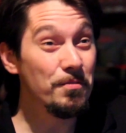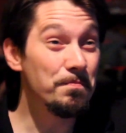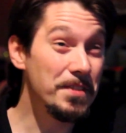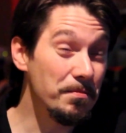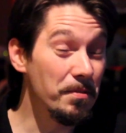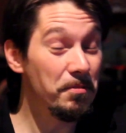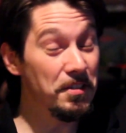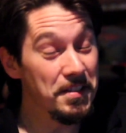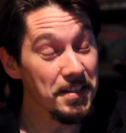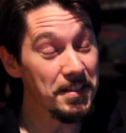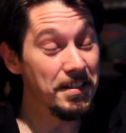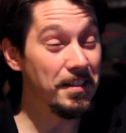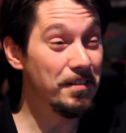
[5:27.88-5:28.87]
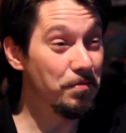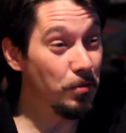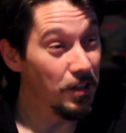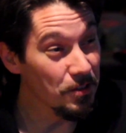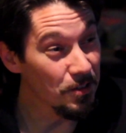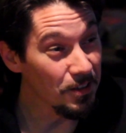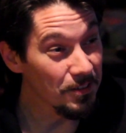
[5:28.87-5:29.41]
Le petit bémol, c'est qu'il y a des faux
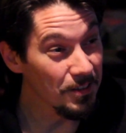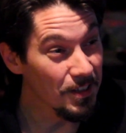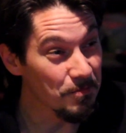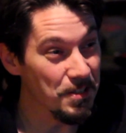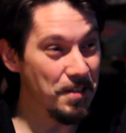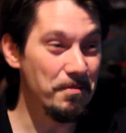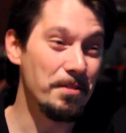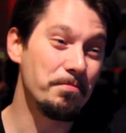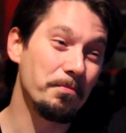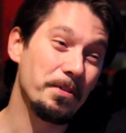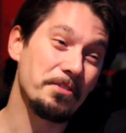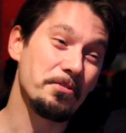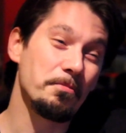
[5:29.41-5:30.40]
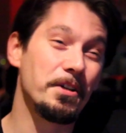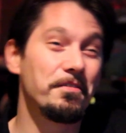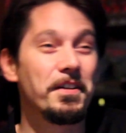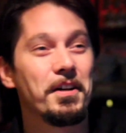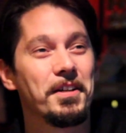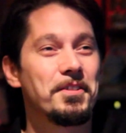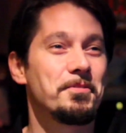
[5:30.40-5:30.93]
raccords. Et moi, ça m'a un peu perturbé.
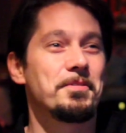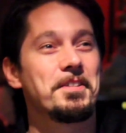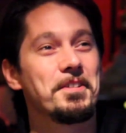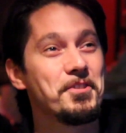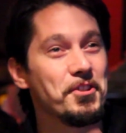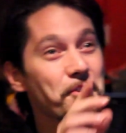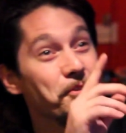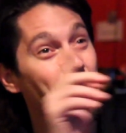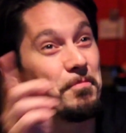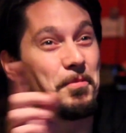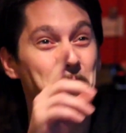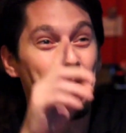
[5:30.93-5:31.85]
Enfin, tu sais, j'ai l'œil un peu